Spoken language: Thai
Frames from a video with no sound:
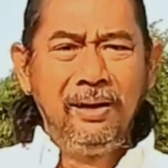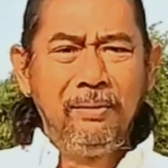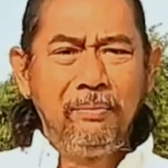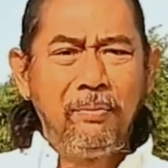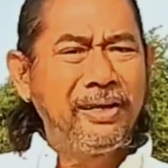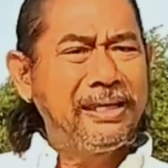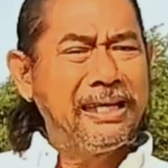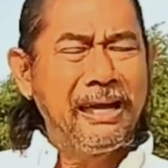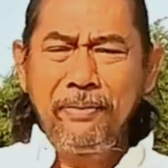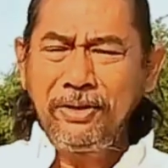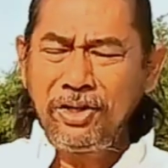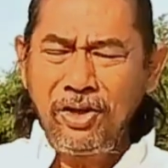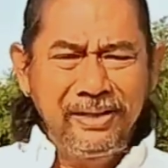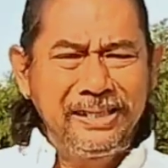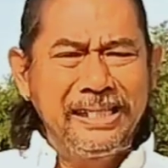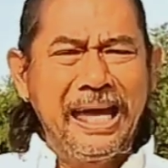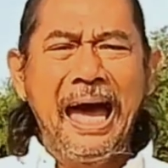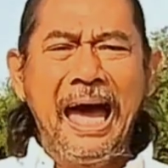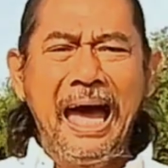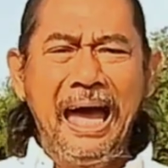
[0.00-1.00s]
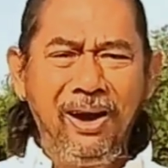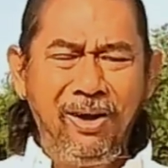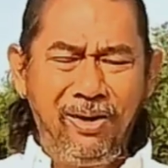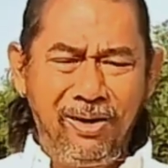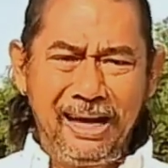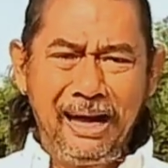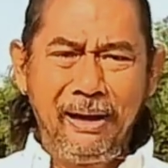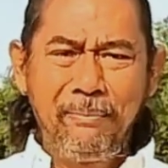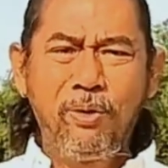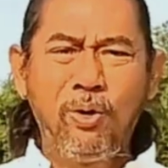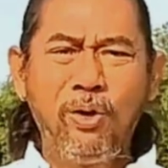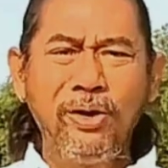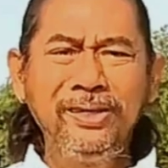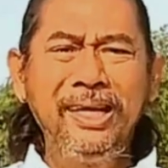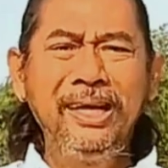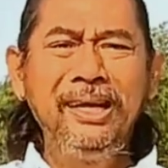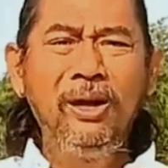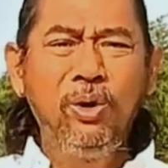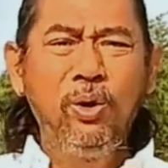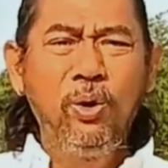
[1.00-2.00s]
เพราะยิงไม่ต้องแชร์หรอกครับ คน
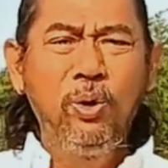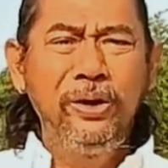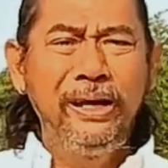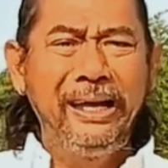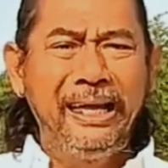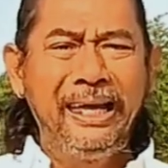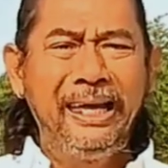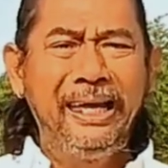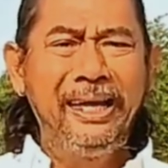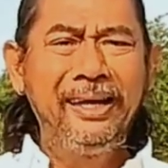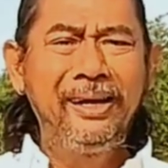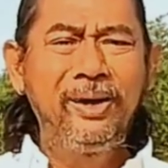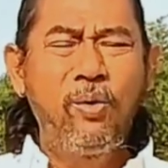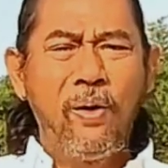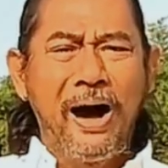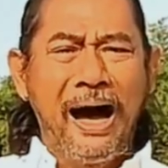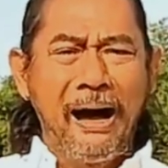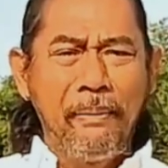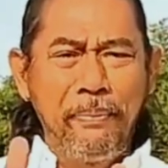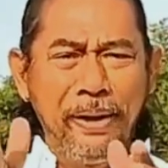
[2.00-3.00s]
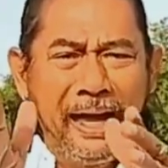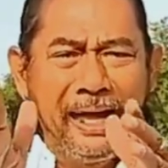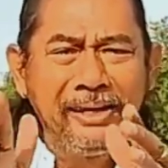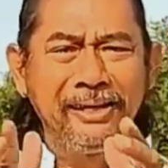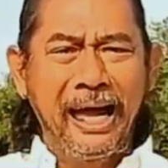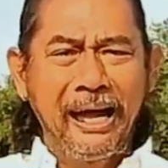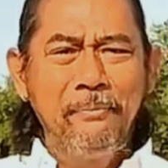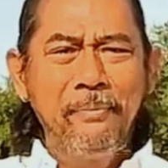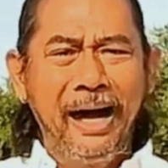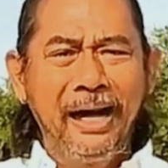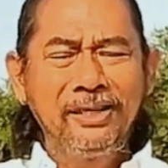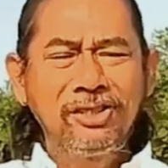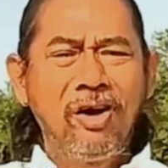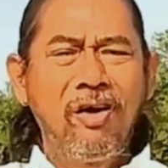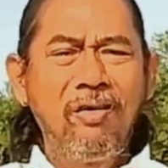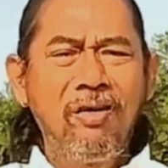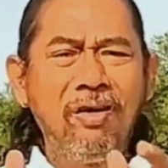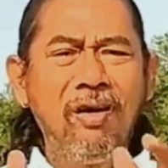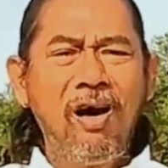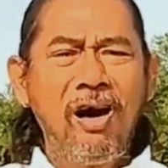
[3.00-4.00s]
ที่รู้ดีกว่าเพจสายหมายต้
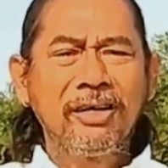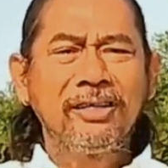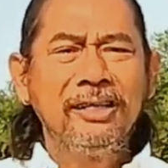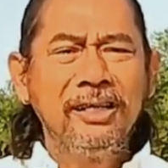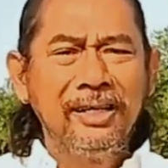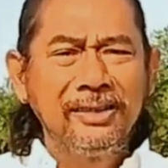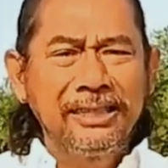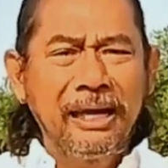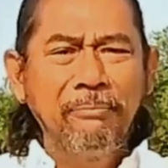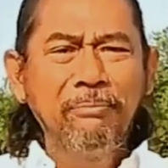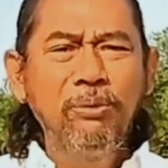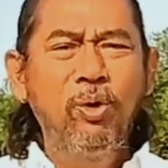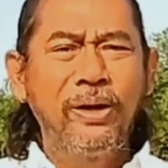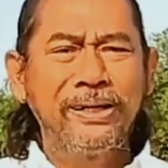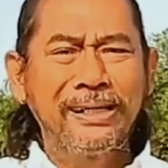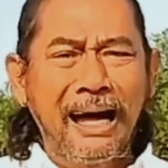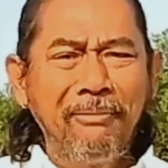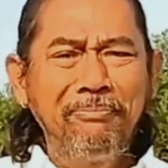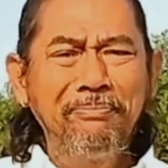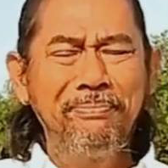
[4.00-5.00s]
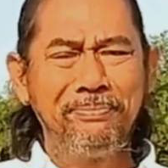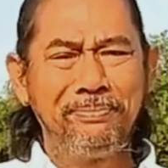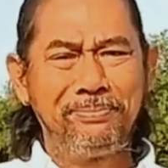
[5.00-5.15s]
องรอดคือตำรวจครับ